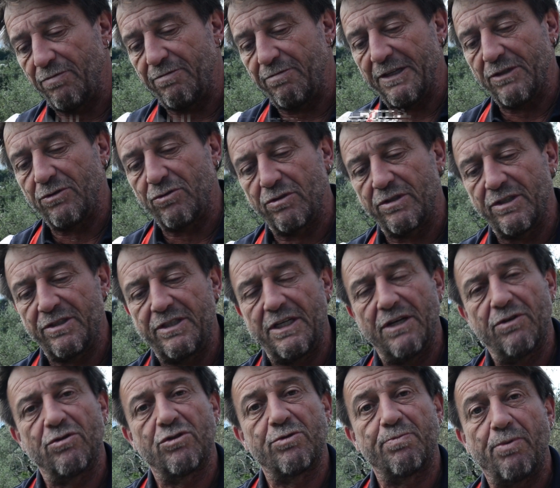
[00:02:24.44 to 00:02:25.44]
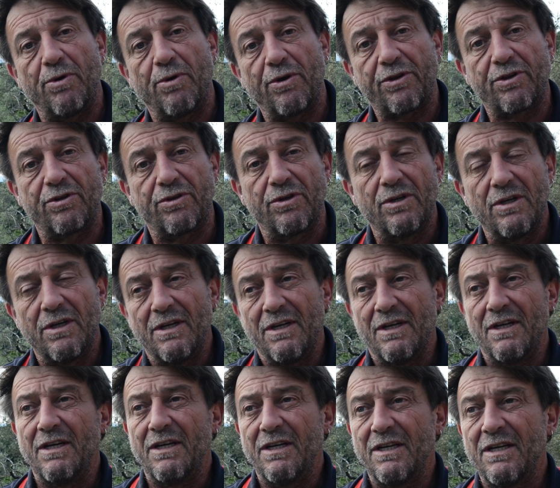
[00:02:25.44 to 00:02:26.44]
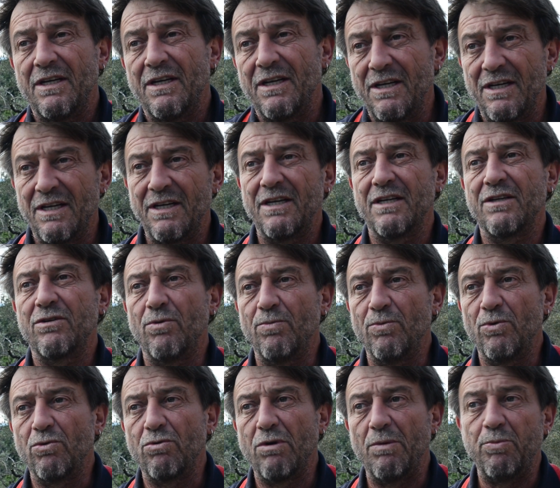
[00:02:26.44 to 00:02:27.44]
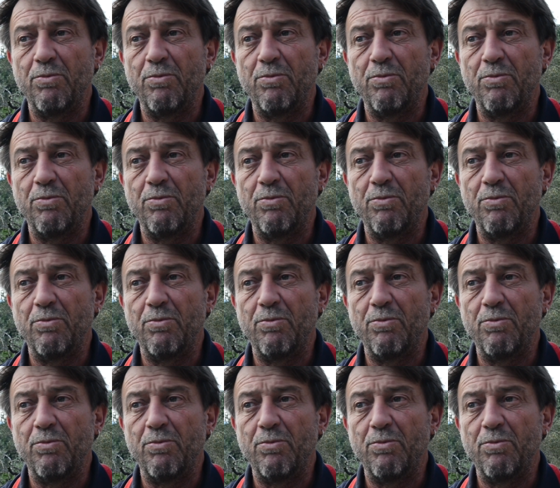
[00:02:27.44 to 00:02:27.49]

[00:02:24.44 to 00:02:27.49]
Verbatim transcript: fatto che sia uno sport eh, comunque